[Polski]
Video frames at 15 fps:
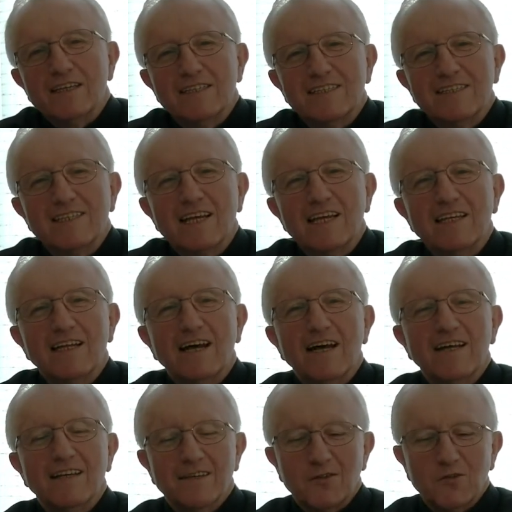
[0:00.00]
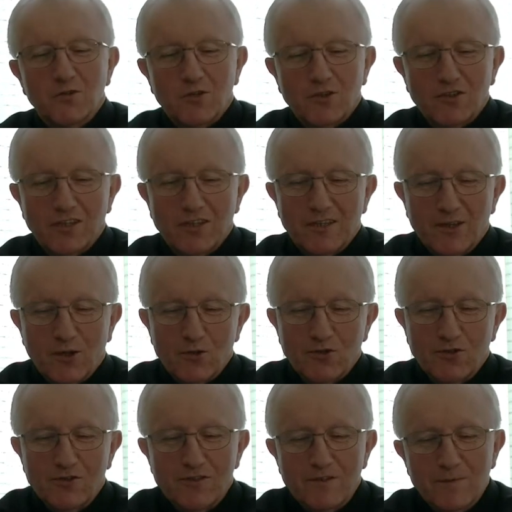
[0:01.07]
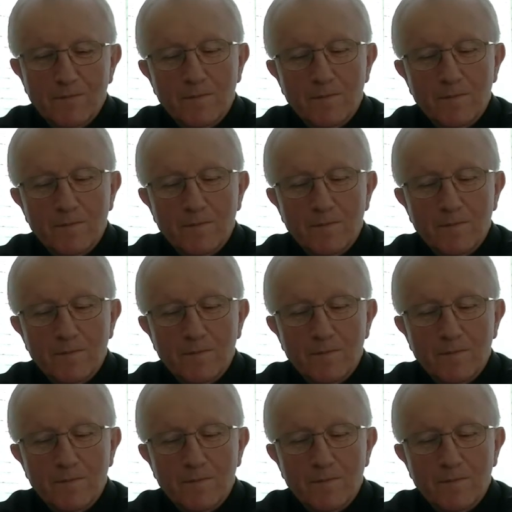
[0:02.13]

scena codzienności.